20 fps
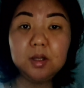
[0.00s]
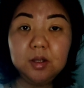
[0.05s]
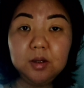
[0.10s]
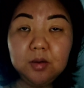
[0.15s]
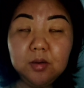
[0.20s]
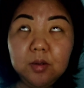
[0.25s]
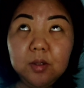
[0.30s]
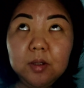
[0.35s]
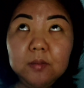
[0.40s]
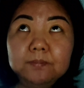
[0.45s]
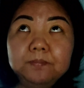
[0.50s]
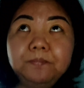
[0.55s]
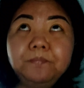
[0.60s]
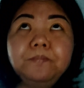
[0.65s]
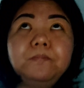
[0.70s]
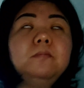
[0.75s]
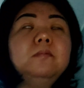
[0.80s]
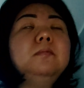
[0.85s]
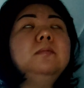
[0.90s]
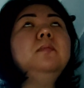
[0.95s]
каникулы.
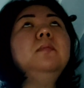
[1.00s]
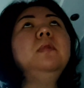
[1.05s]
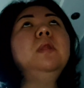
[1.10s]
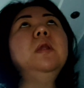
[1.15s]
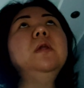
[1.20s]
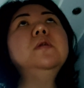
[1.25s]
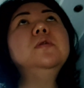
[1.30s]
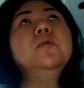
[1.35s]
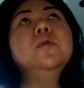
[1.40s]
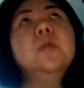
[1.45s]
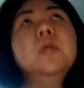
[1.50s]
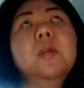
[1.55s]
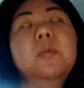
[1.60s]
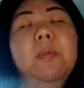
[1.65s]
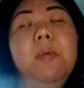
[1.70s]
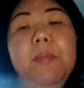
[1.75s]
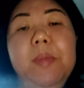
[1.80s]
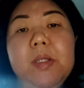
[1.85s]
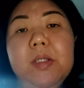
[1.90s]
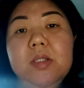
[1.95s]
Сегодня
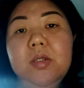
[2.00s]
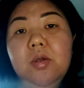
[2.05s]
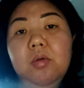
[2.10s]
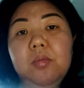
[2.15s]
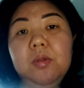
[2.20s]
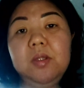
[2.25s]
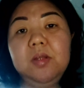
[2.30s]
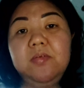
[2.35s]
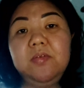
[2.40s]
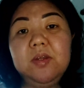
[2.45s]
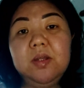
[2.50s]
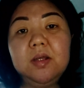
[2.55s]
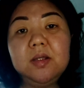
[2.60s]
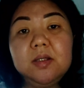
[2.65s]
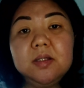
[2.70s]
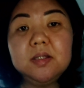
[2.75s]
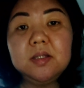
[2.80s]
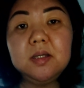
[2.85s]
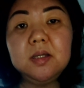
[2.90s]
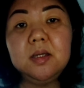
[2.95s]
на момент съемки
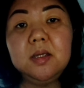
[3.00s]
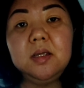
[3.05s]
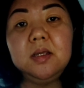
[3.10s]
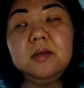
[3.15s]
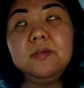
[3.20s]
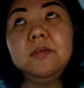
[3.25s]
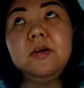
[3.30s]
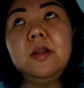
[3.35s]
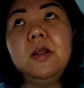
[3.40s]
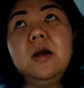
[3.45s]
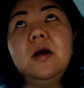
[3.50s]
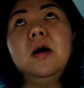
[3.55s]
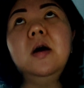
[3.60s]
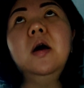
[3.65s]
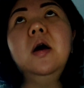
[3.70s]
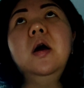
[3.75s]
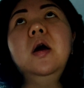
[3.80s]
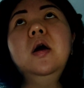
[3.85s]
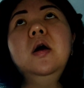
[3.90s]
12 января.